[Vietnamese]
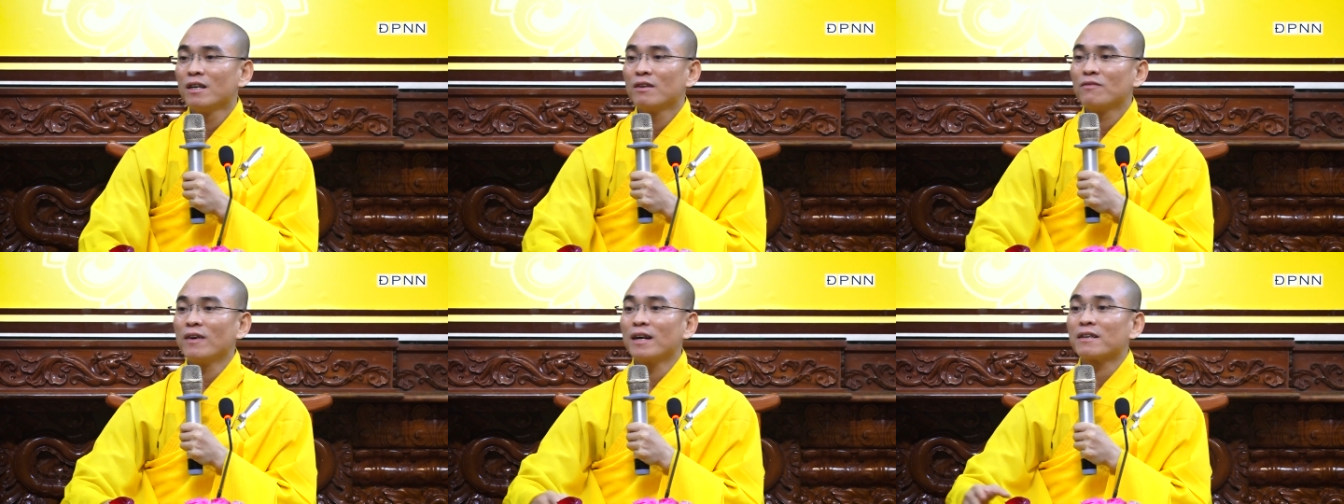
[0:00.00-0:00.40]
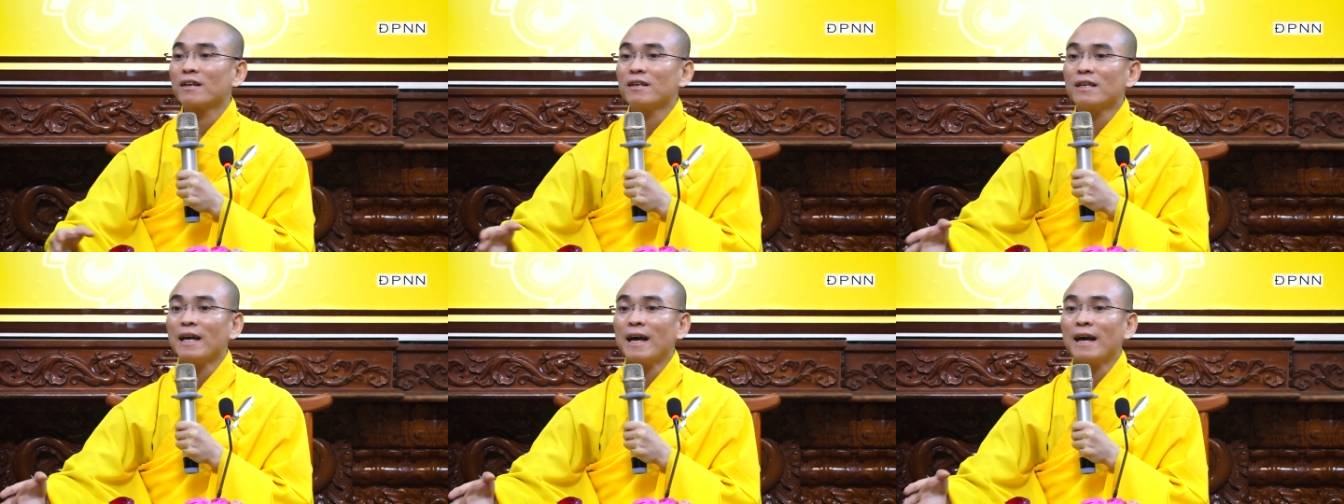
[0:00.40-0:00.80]
Về tới
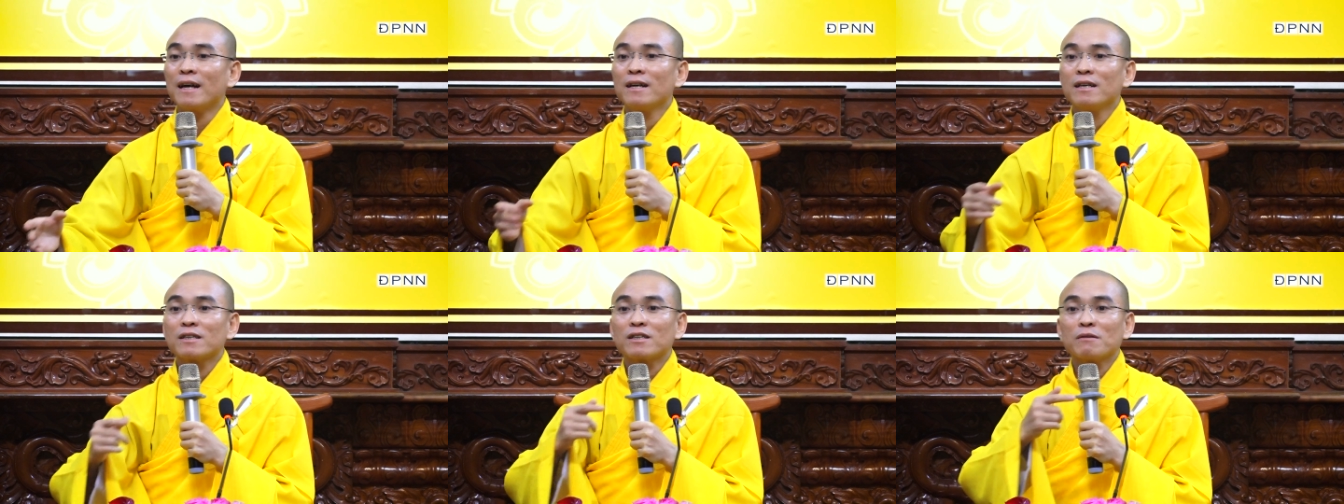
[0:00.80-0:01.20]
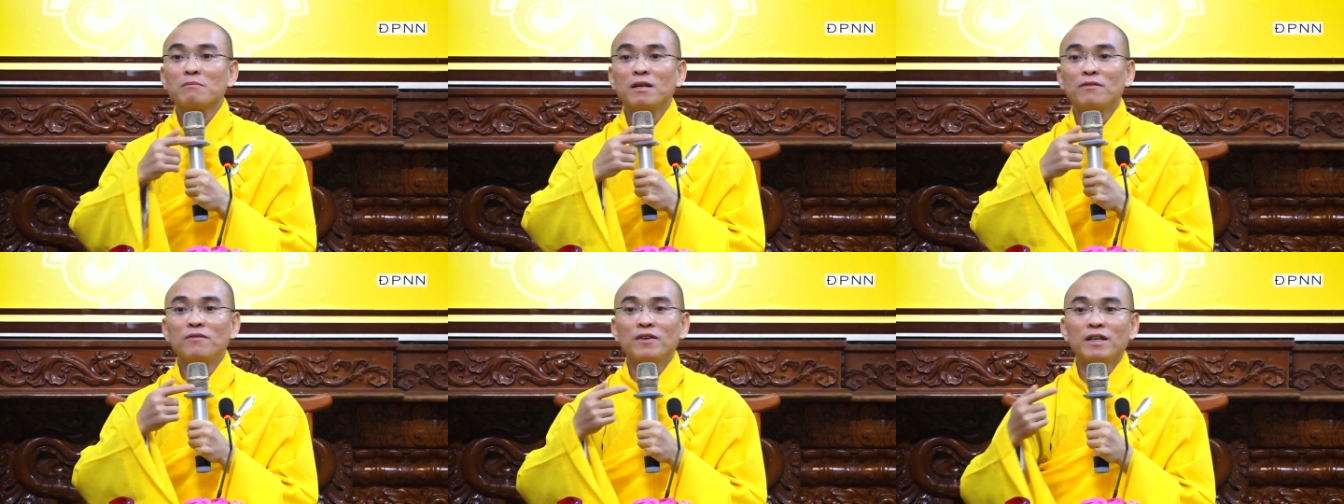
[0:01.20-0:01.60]
nhà, trong
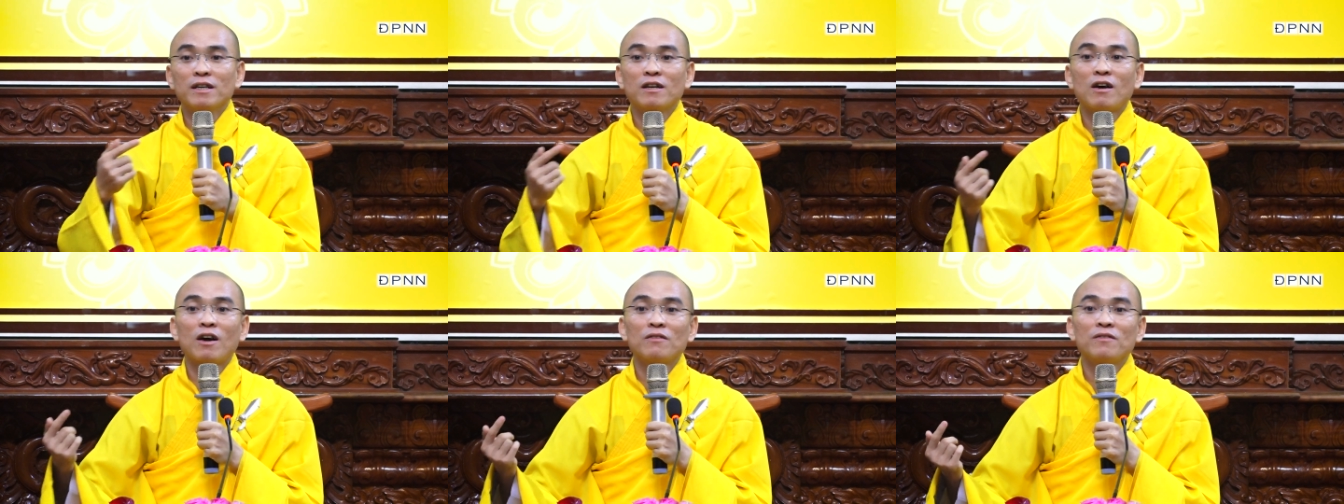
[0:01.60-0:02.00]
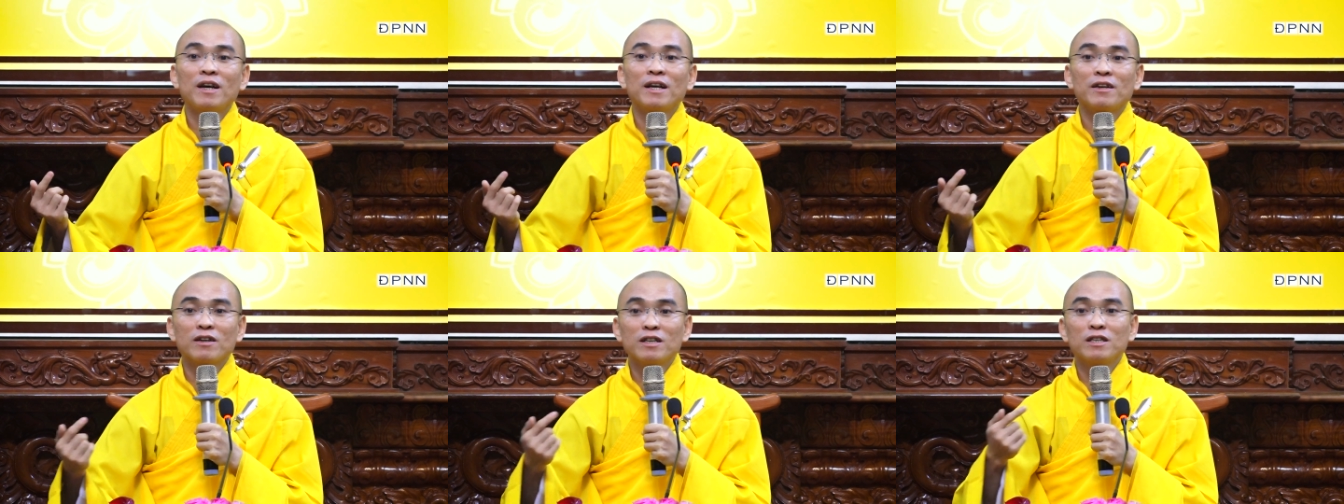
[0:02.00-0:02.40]
bệnh viện gọi về,
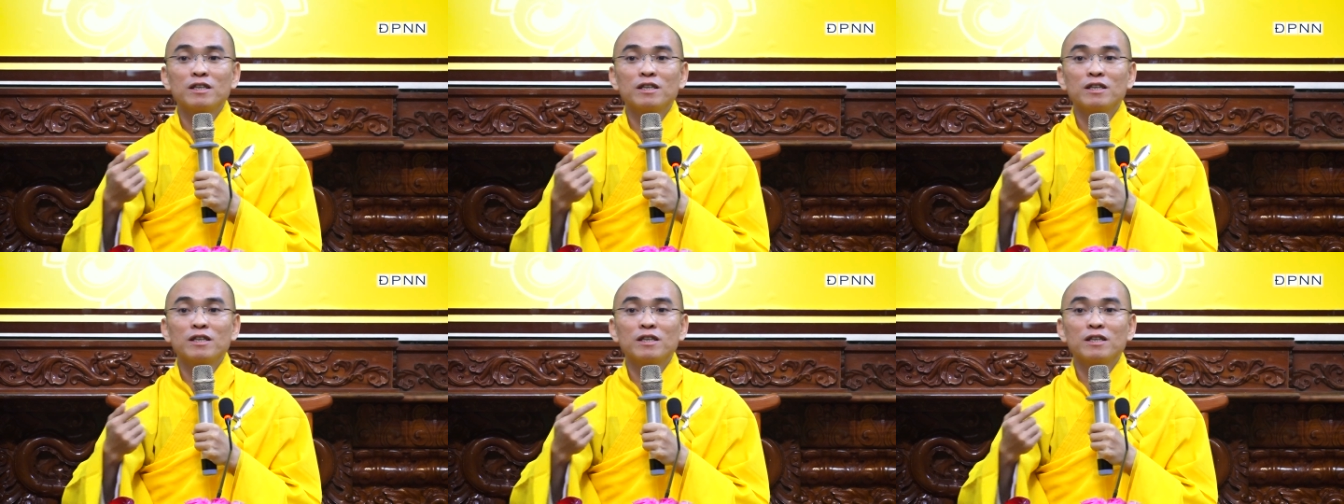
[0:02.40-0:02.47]
nói